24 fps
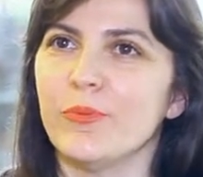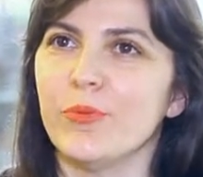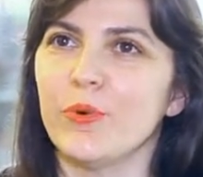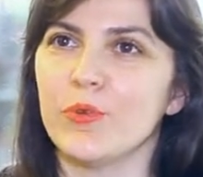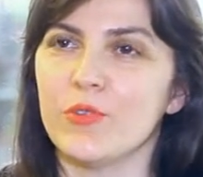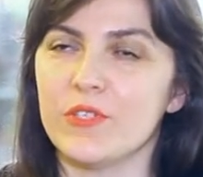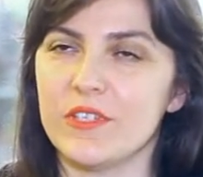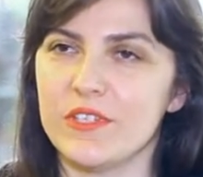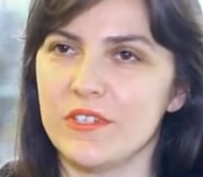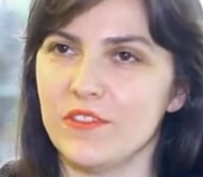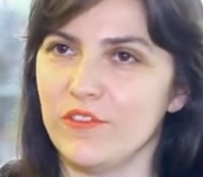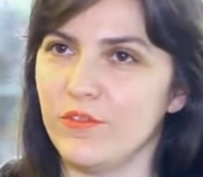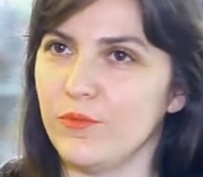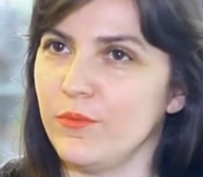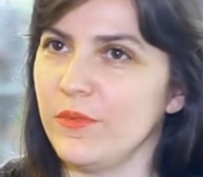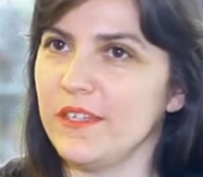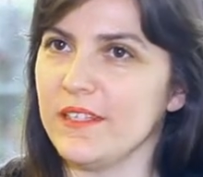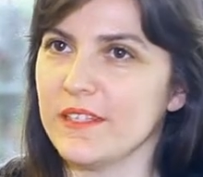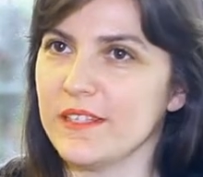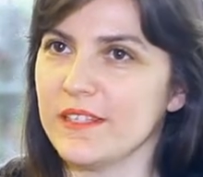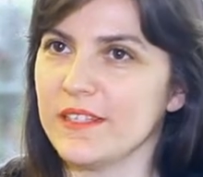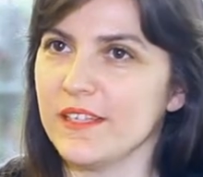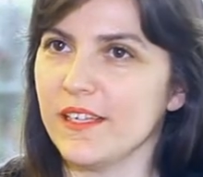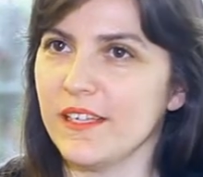pozitif bir
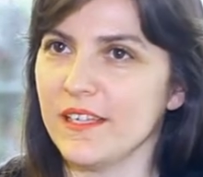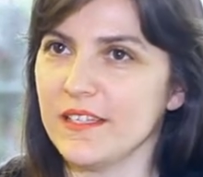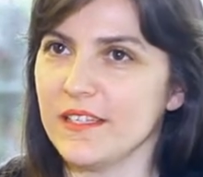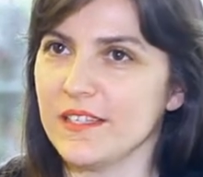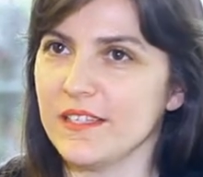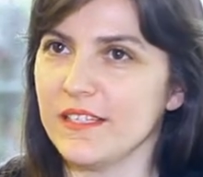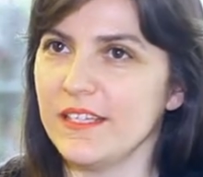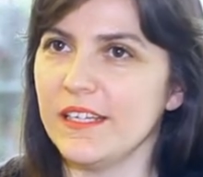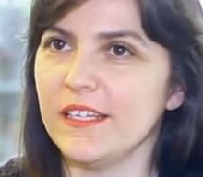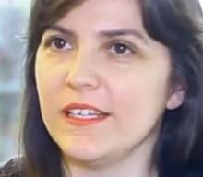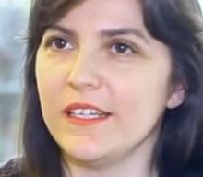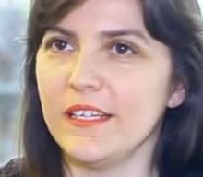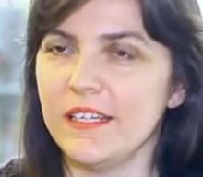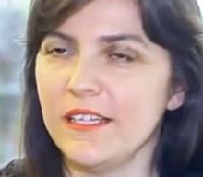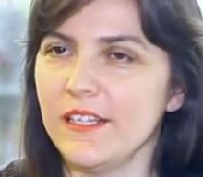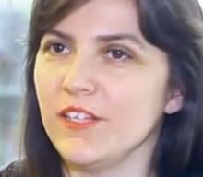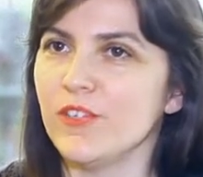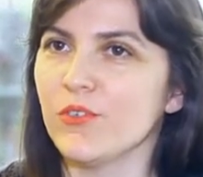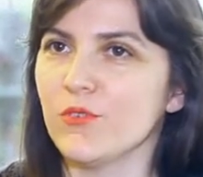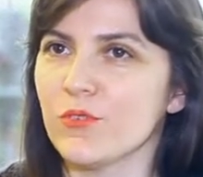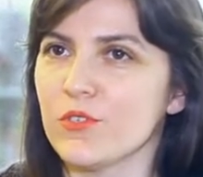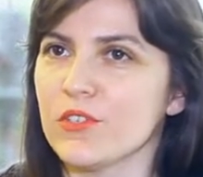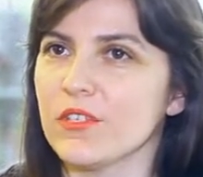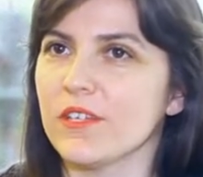insansa,
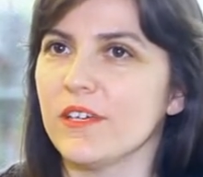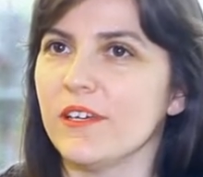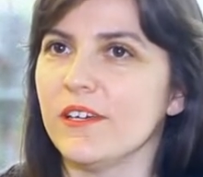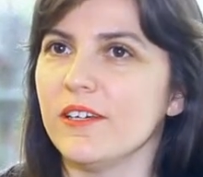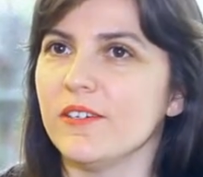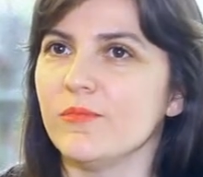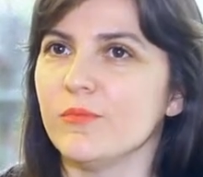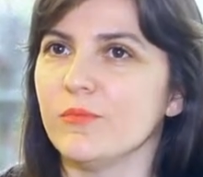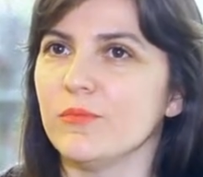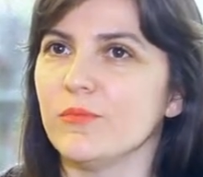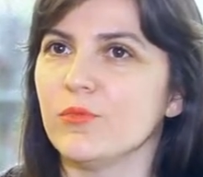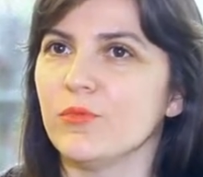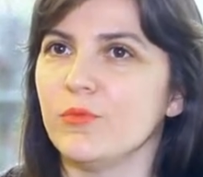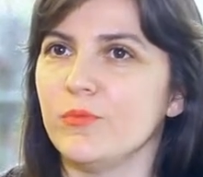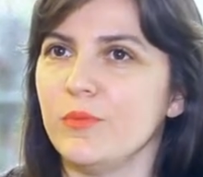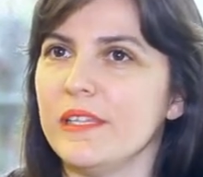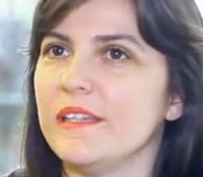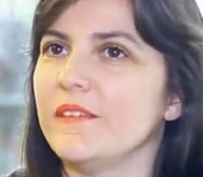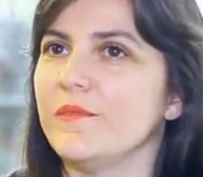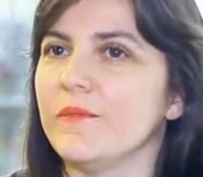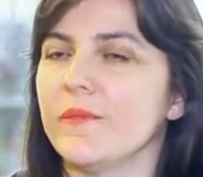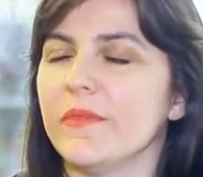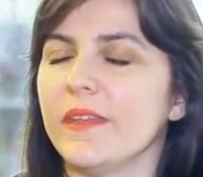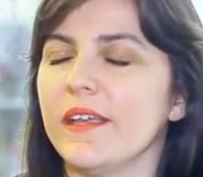ilgileniyorsa bu
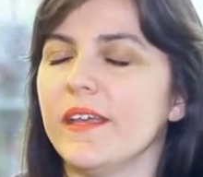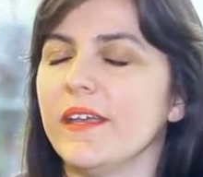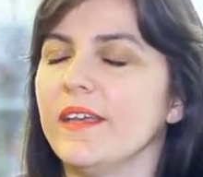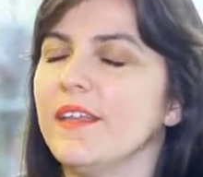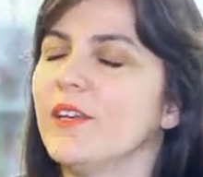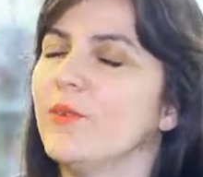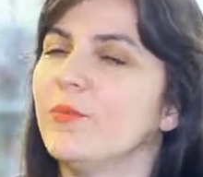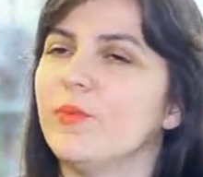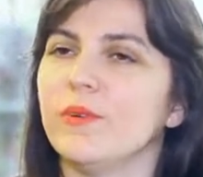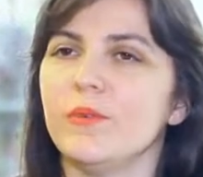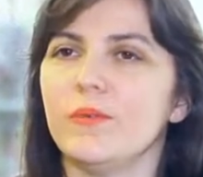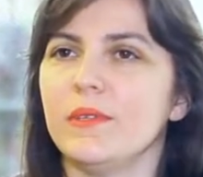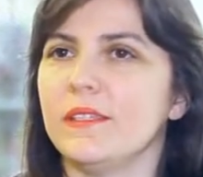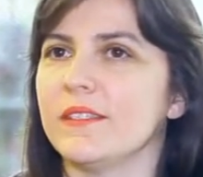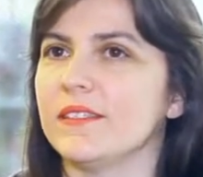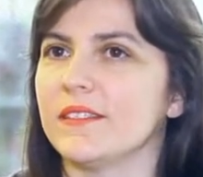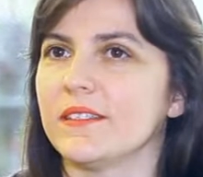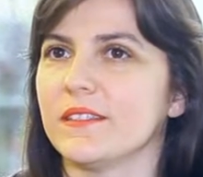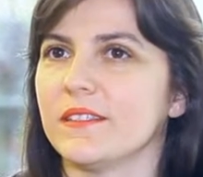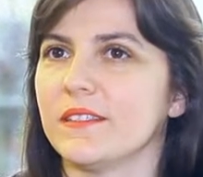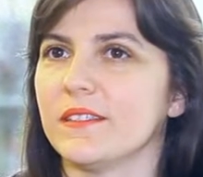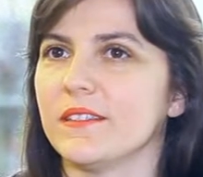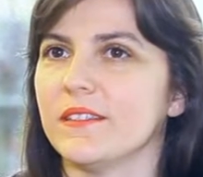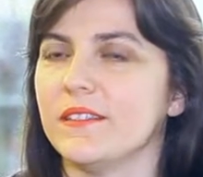bilimle
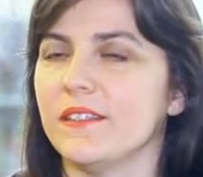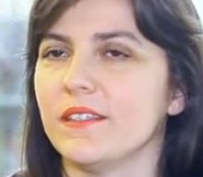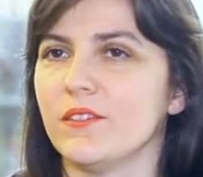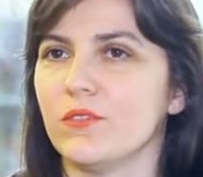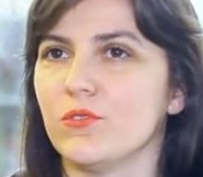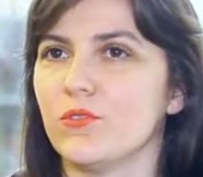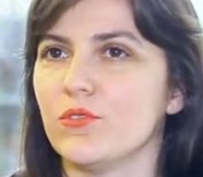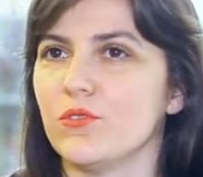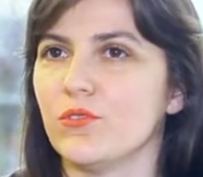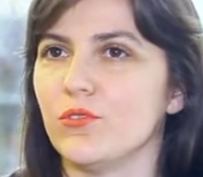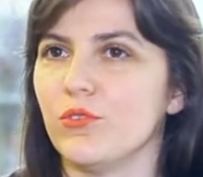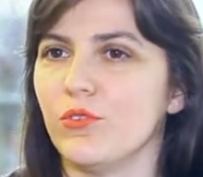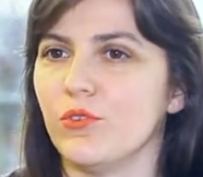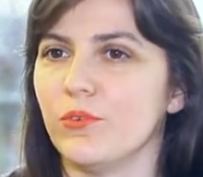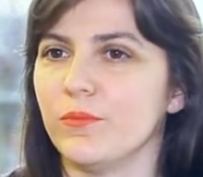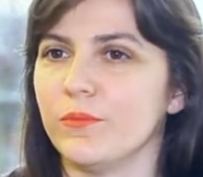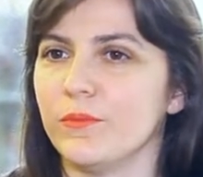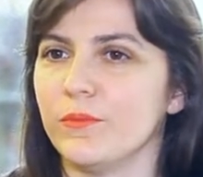yapabilir diye düşünüyorum.